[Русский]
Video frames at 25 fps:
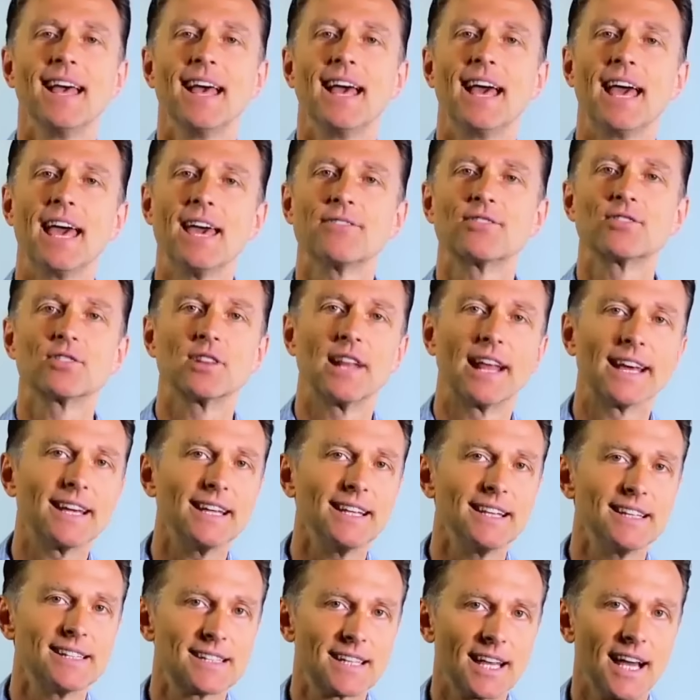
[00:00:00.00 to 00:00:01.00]
Если вам
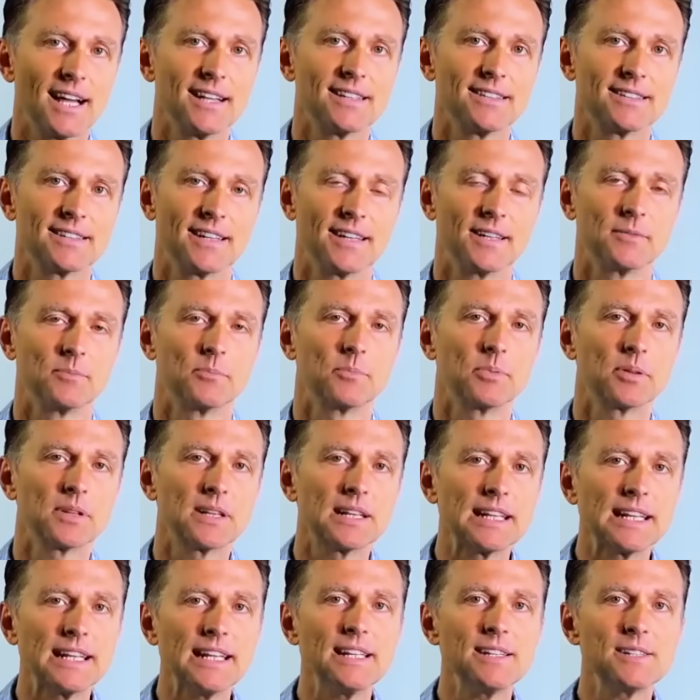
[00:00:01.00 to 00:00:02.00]
понравилось видео,
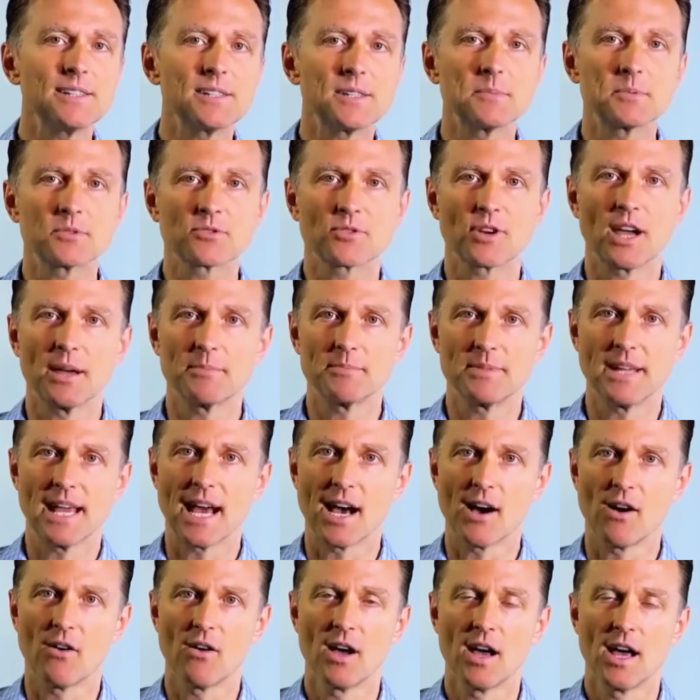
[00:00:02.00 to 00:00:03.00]
пожалуйста,
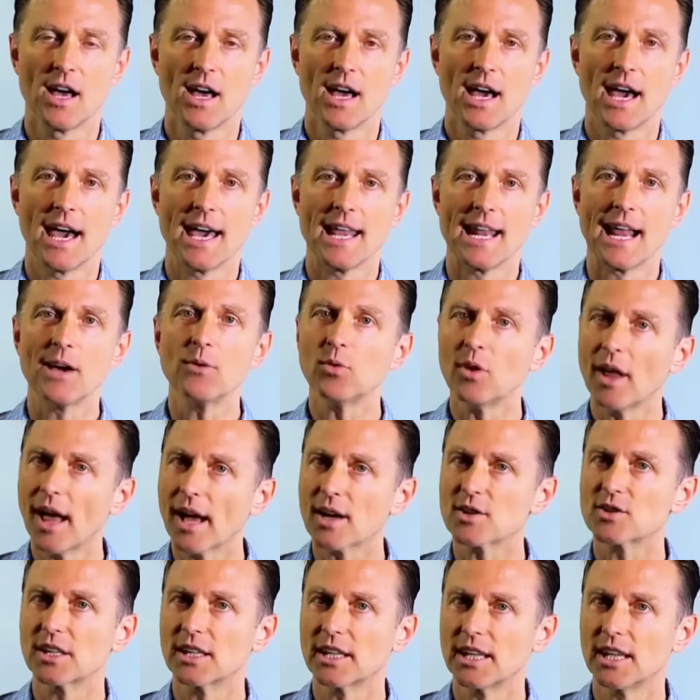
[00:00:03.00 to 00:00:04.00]
подпишитесь на канал,
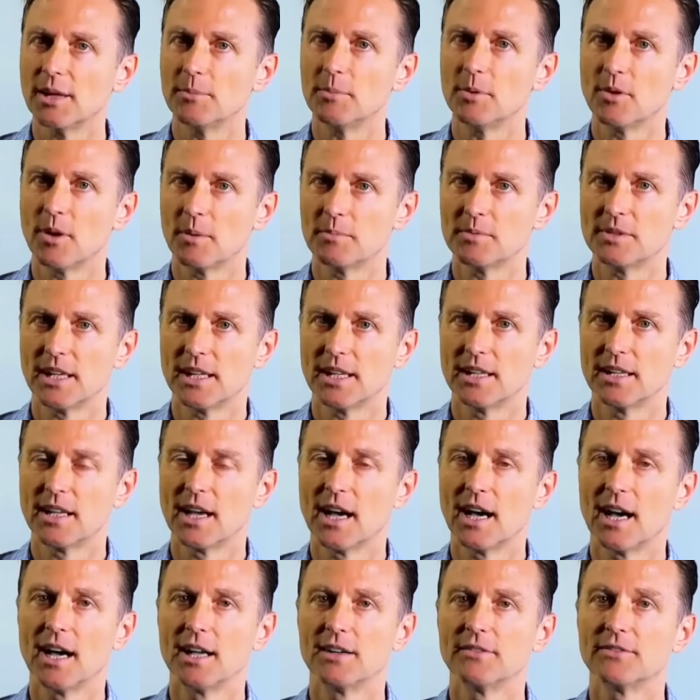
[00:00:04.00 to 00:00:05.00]
чтобы не пропускать
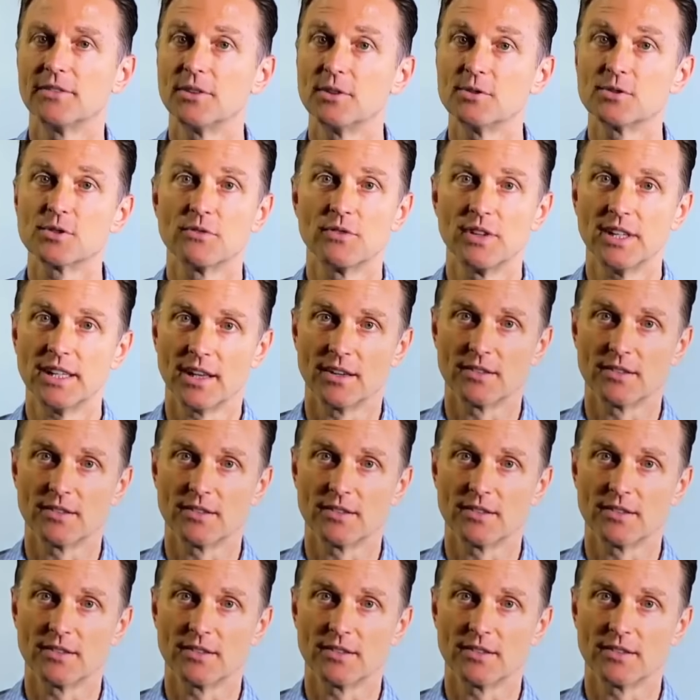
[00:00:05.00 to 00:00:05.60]
uh, новые